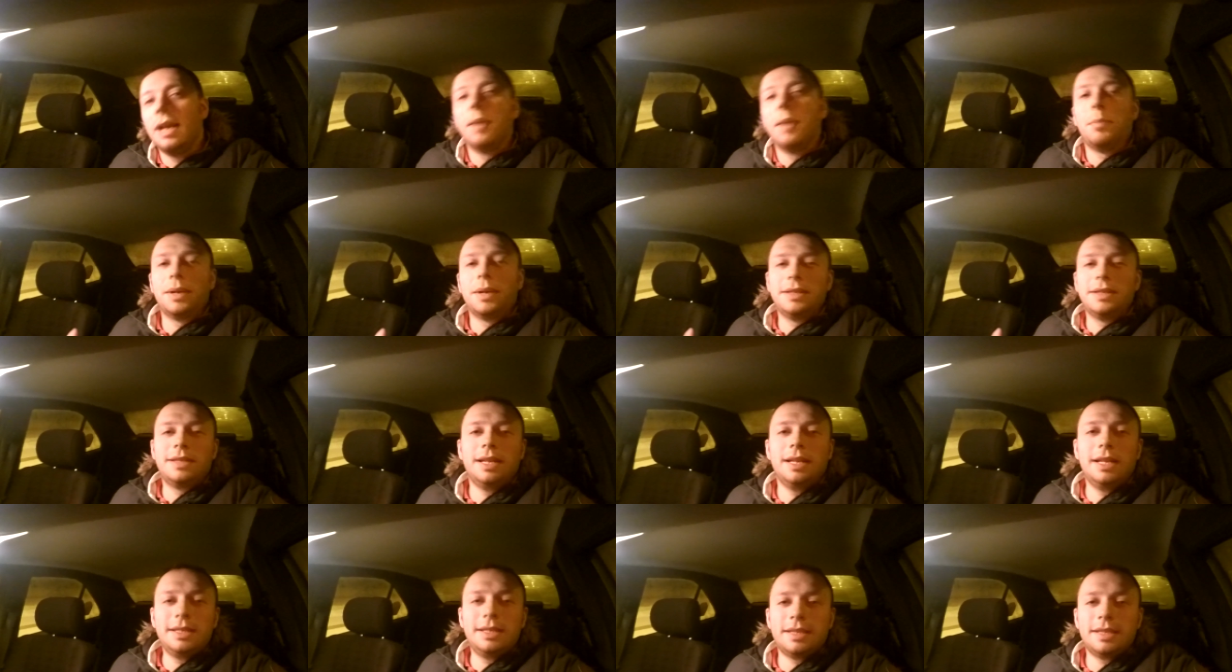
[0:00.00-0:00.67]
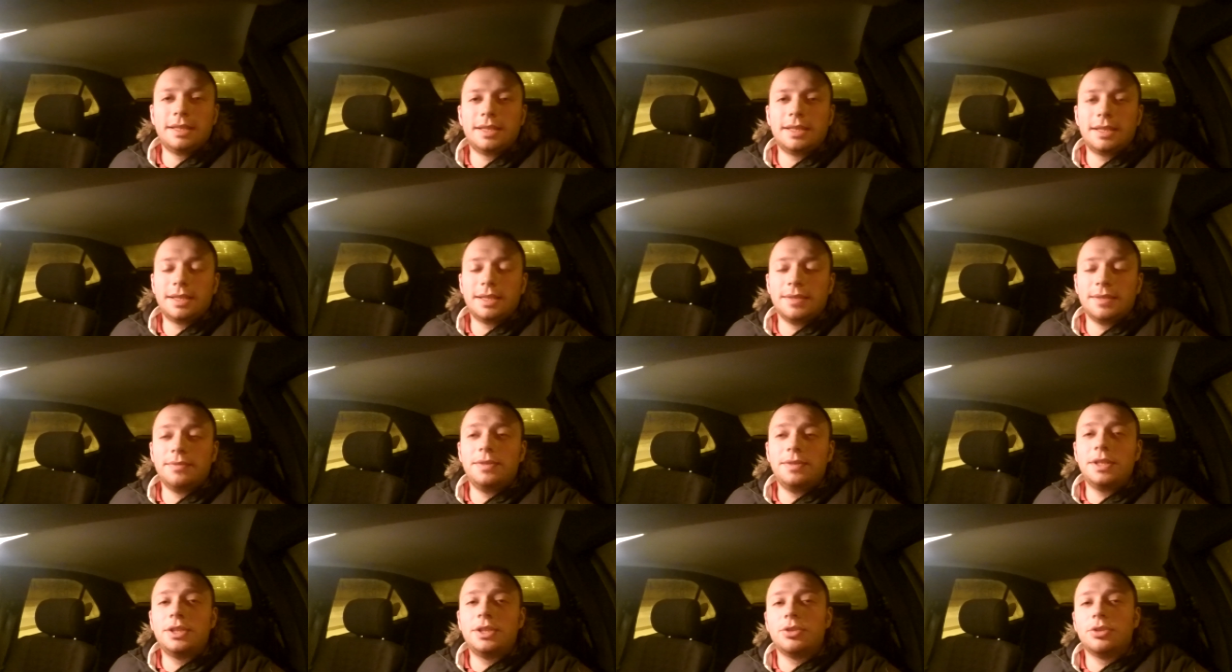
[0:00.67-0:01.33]
поделитесь этим
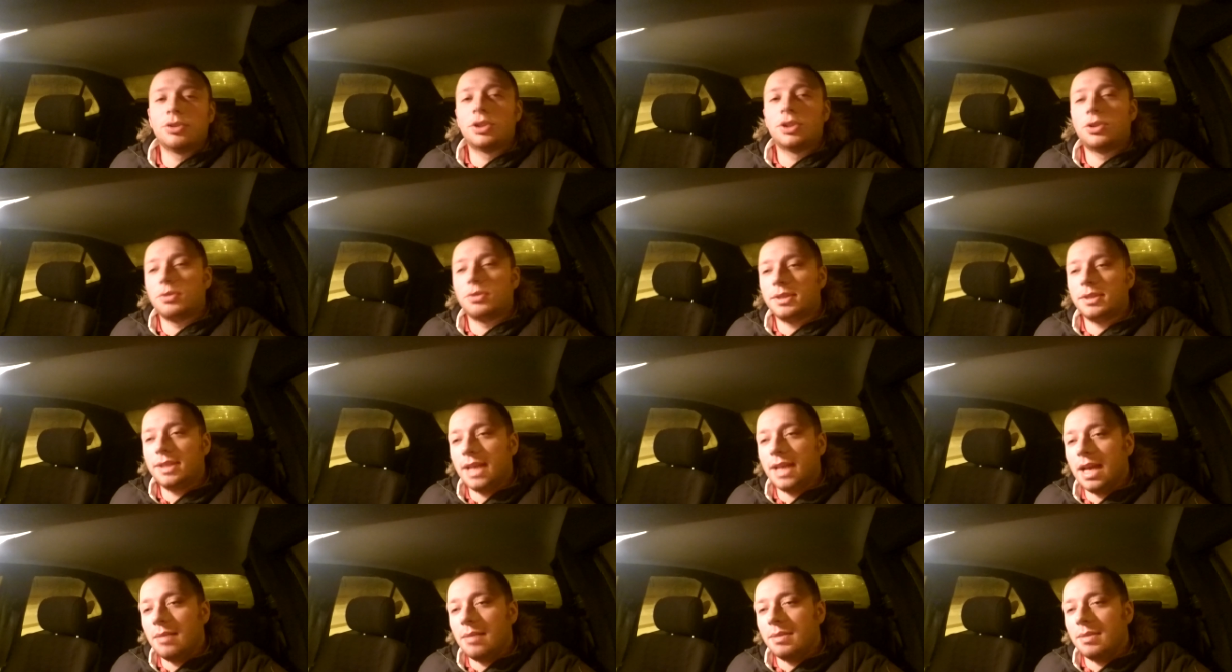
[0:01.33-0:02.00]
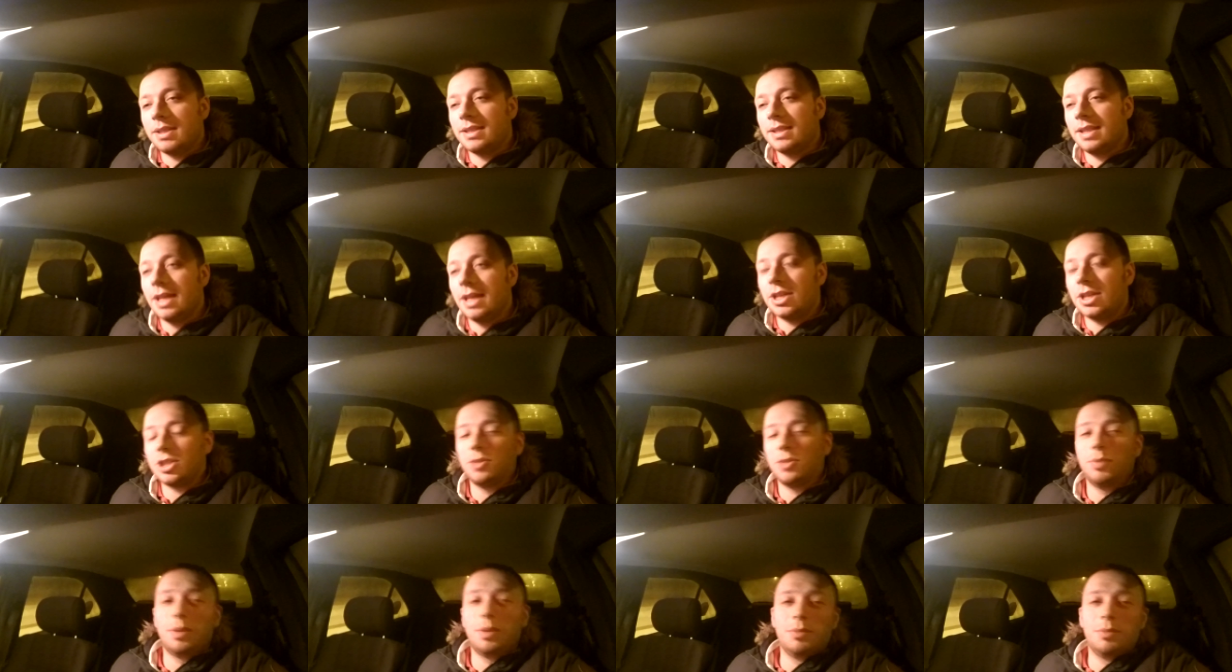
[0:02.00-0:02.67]
видео с друзьями, с
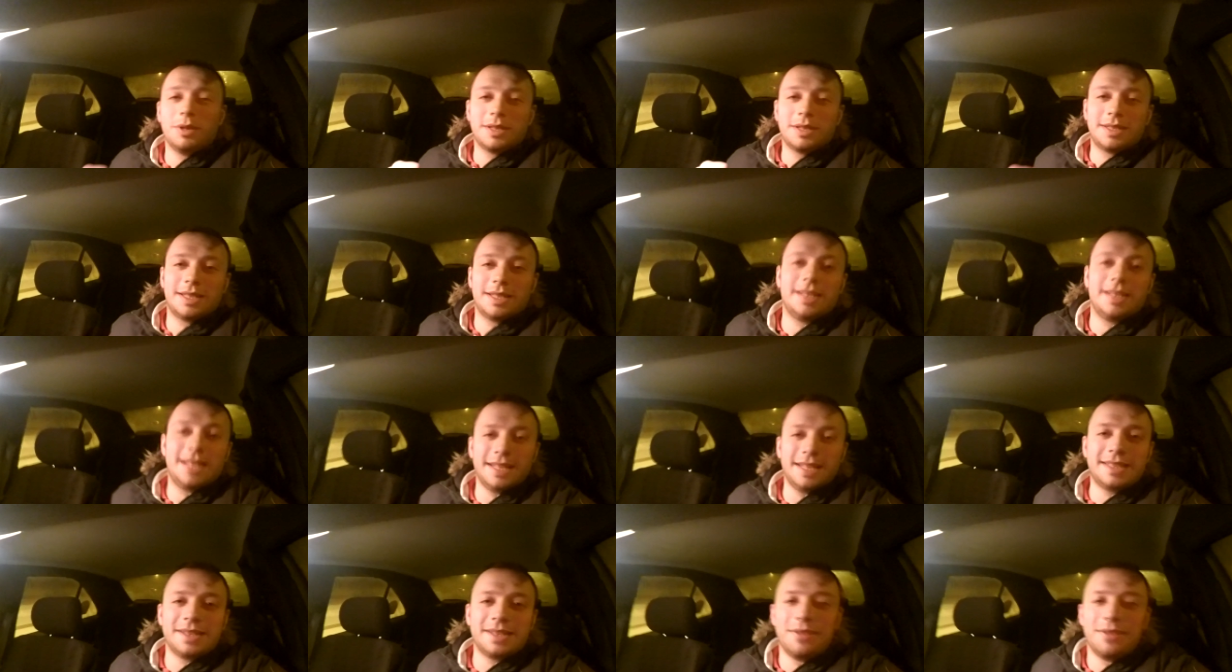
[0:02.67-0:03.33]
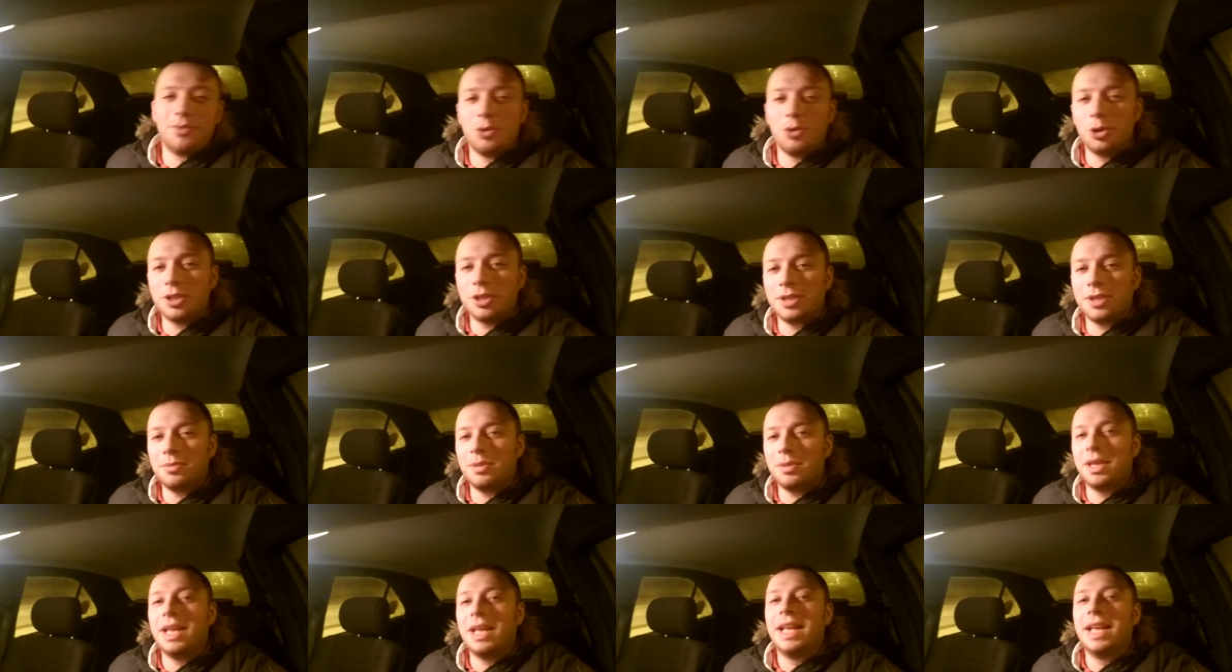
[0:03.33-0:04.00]
нашими
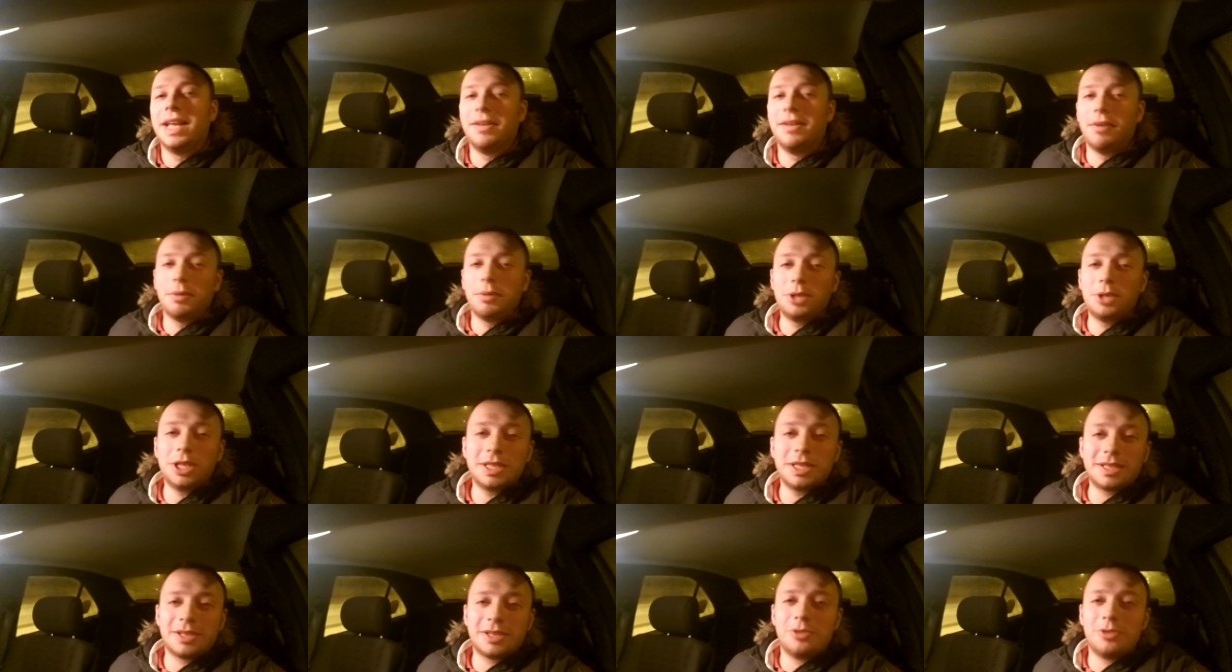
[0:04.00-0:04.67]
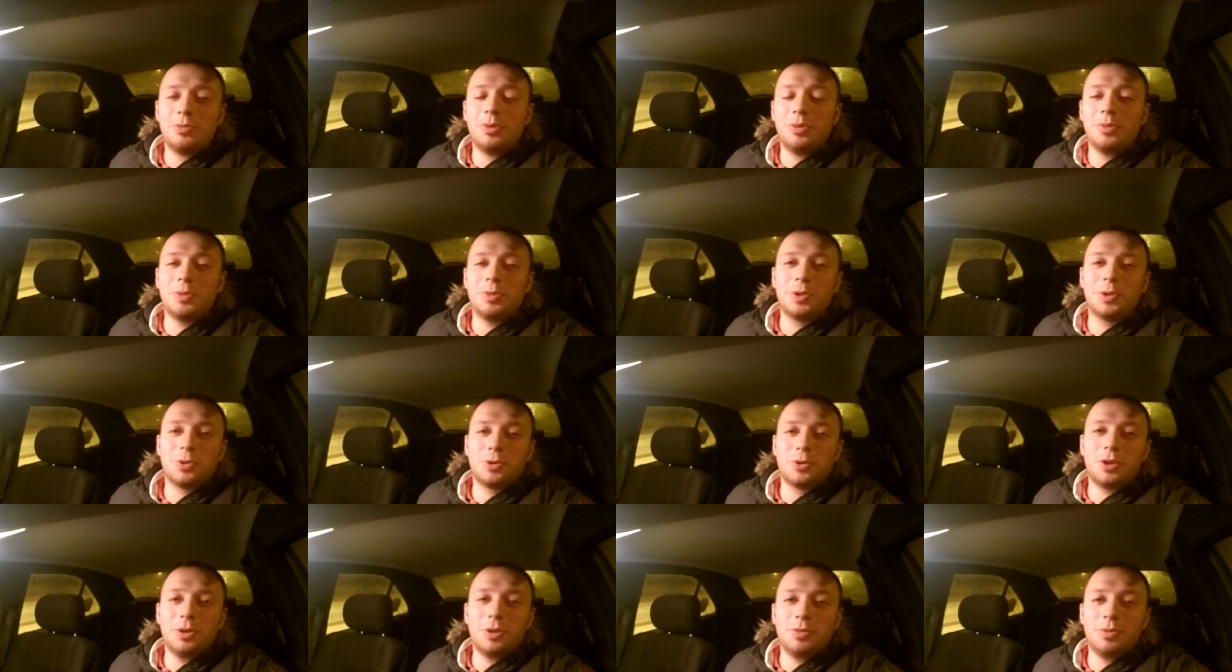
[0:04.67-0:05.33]
мерседесоводами и вообще с любыми
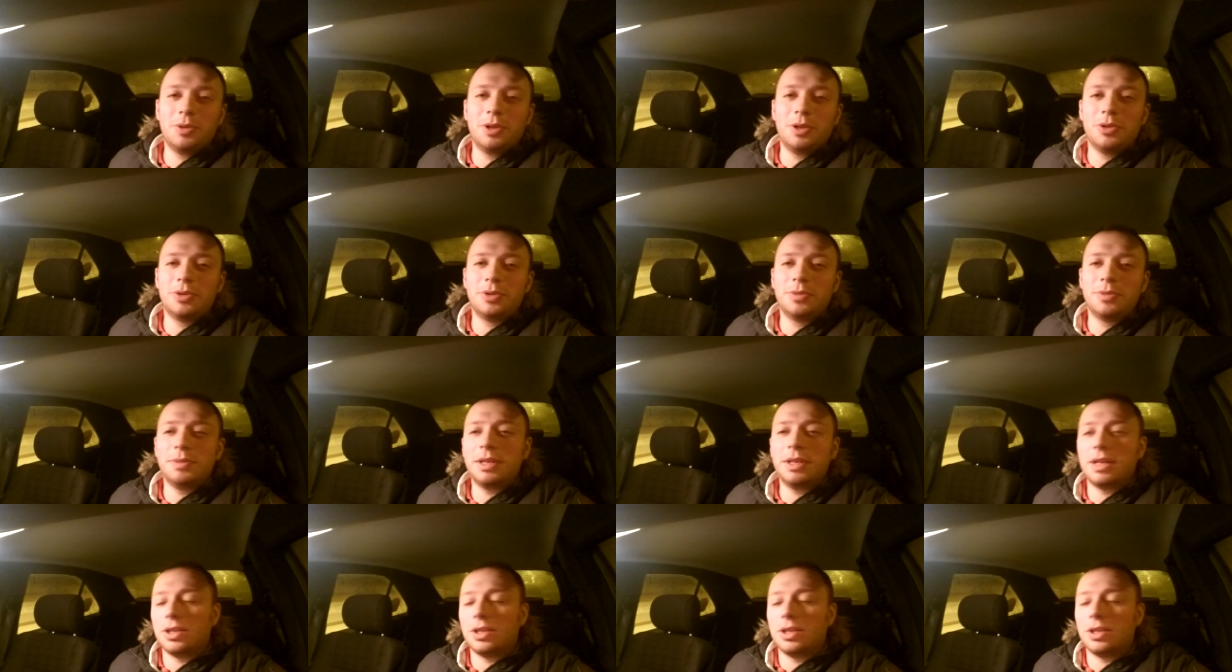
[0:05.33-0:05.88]
другими людьми,